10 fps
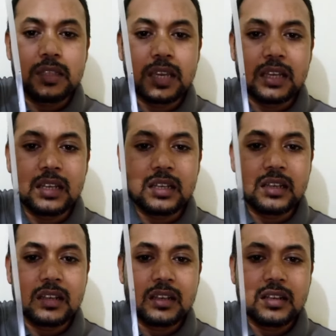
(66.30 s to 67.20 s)
মিথাইল
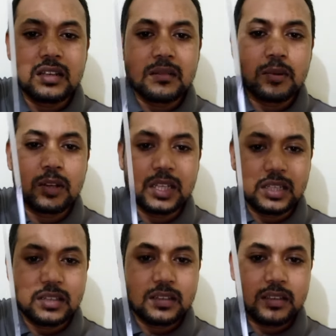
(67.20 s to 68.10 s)
পলি
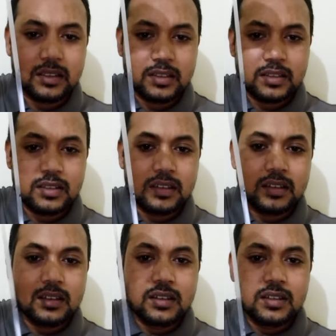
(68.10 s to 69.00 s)

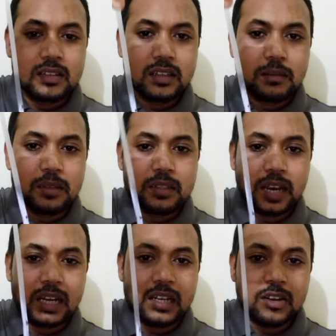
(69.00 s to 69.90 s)
দেখবেন
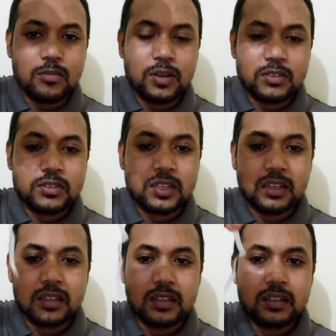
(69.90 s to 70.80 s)
টানলে লম্বা হচ্ছে
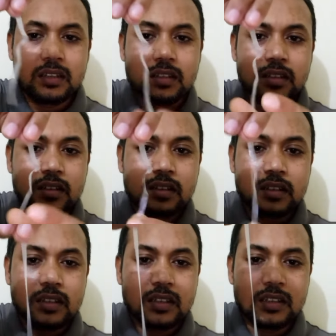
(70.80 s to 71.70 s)

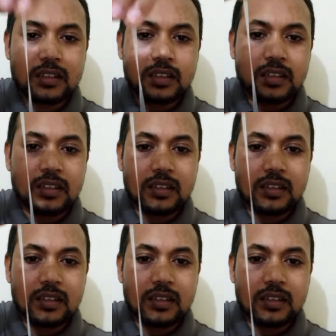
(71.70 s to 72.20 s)
এই যে